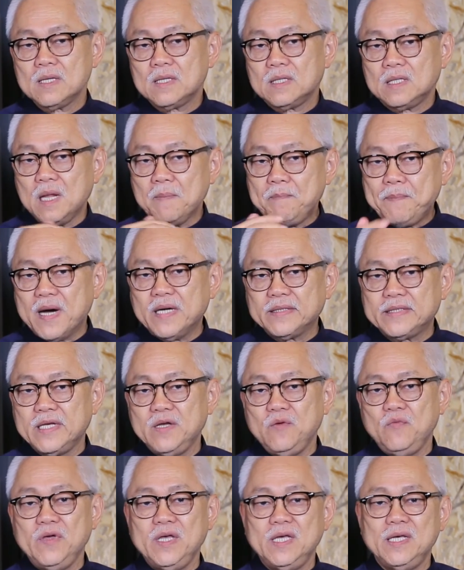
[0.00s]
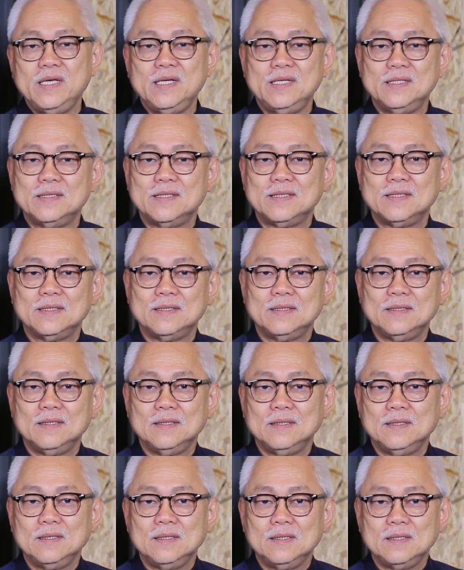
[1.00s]
แล้วเปิดทีวี
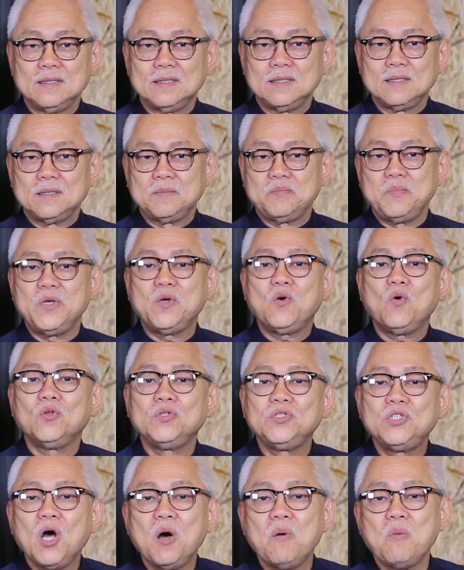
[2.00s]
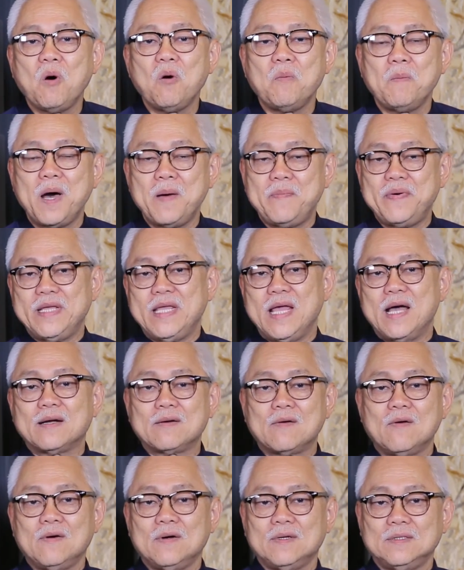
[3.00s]
มีคนชอบออกมาพยา
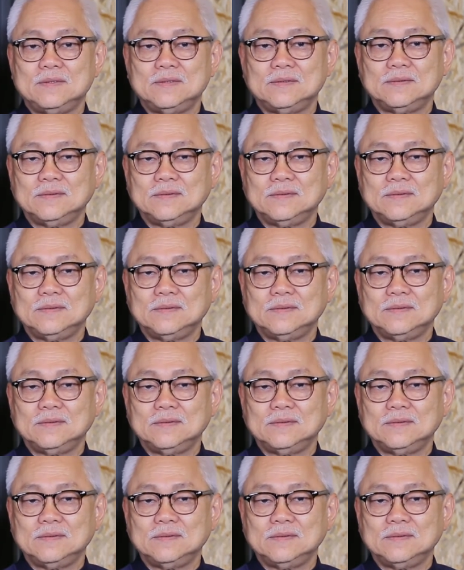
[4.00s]
กรณ์